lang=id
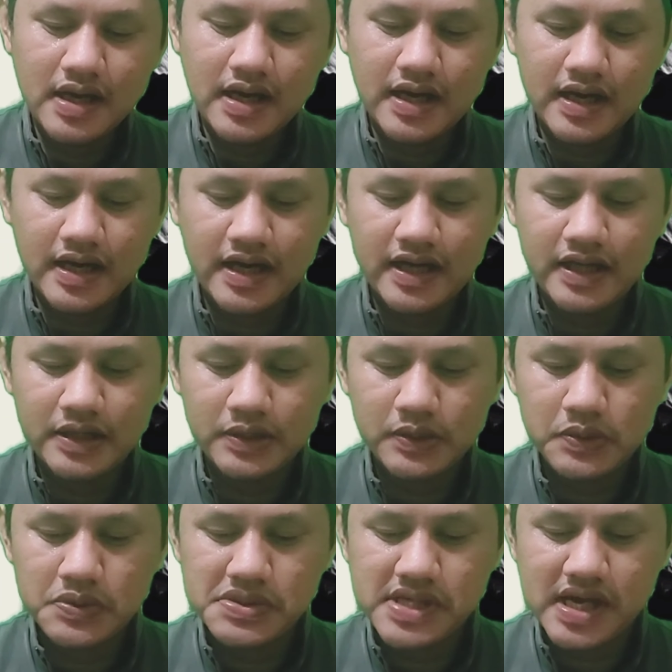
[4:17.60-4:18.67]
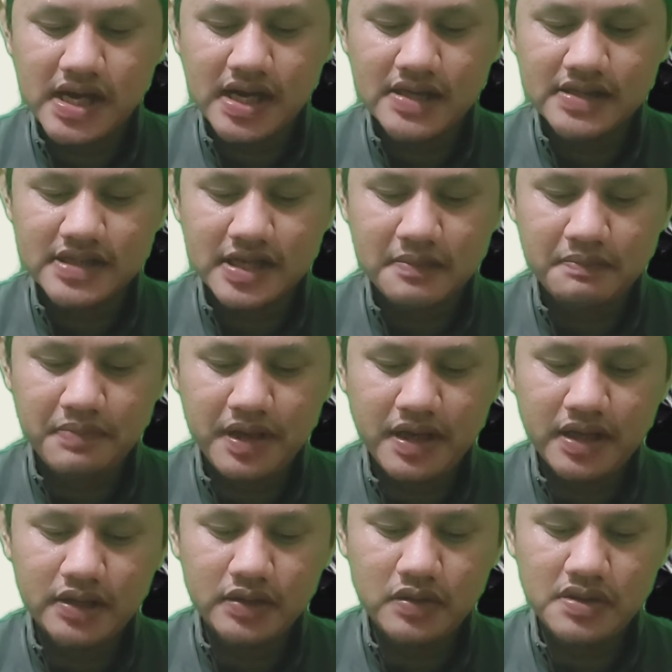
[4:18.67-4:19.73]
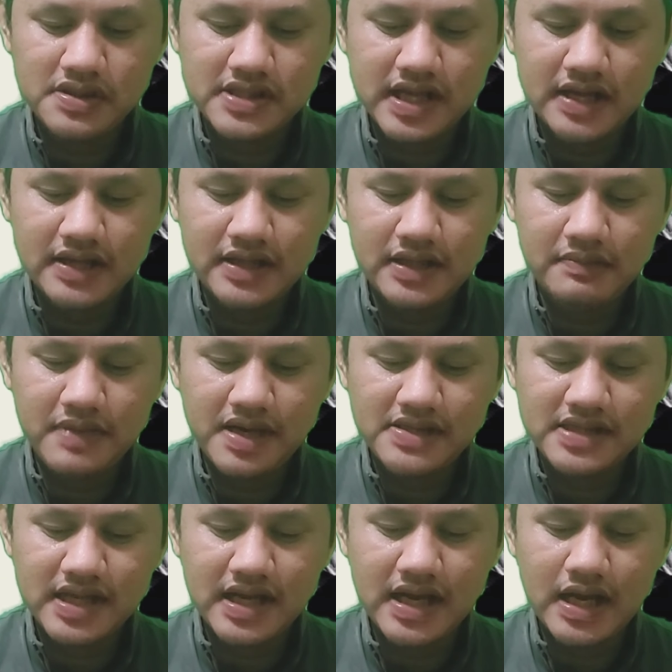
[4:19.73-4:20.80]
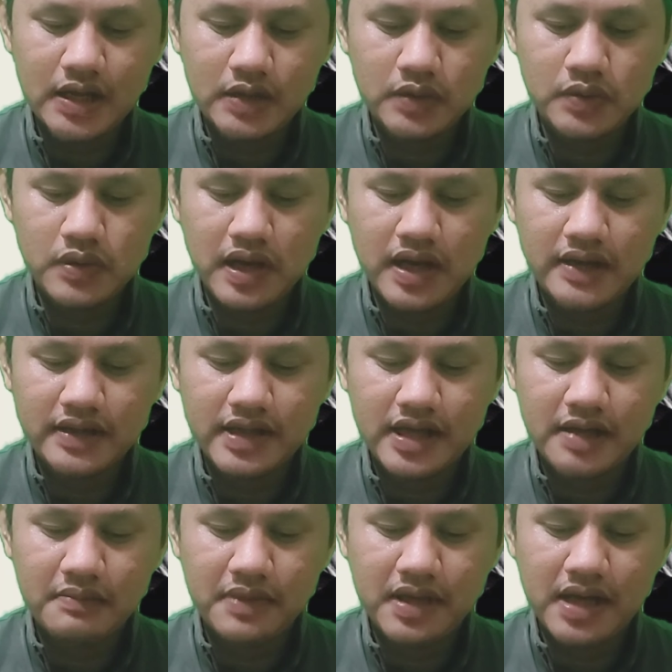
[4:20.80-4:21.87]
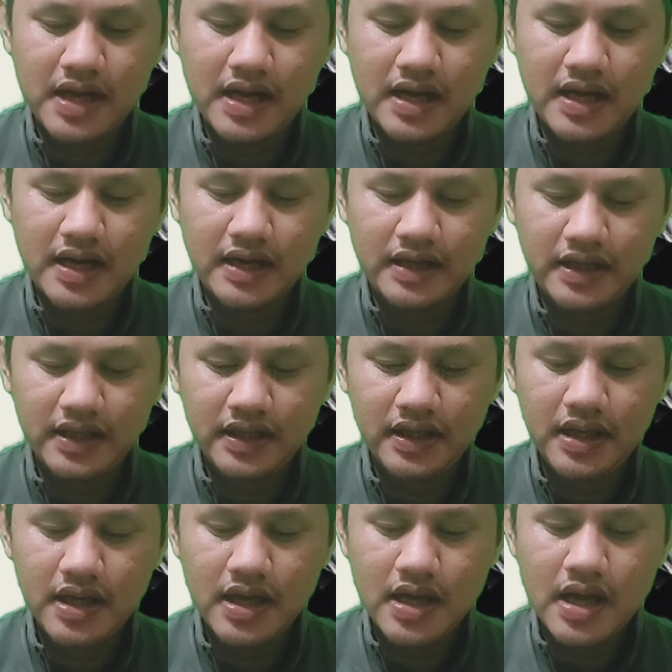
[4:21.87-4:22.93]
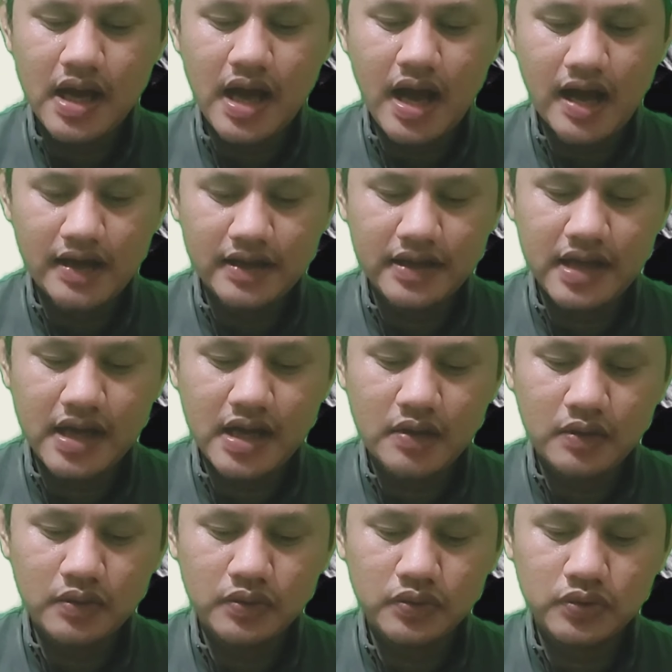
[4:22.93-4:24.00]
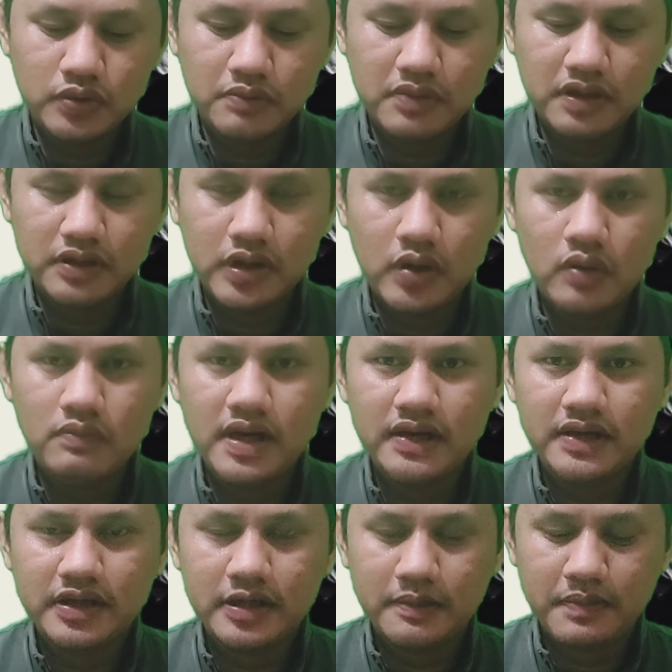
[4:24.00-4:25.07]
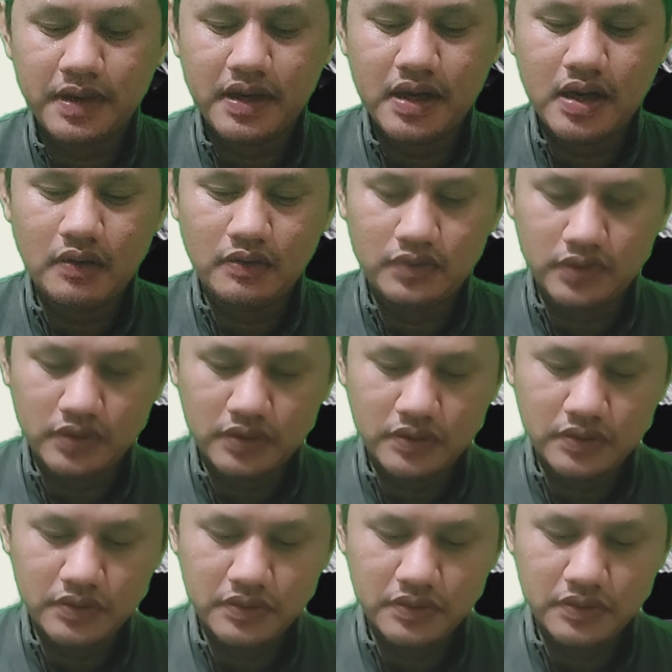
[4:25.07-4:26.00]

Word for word: Karena itu, jangan sampai dosa di masa lalu Anda menghalangi Anda untuk bertaubat kepada Allah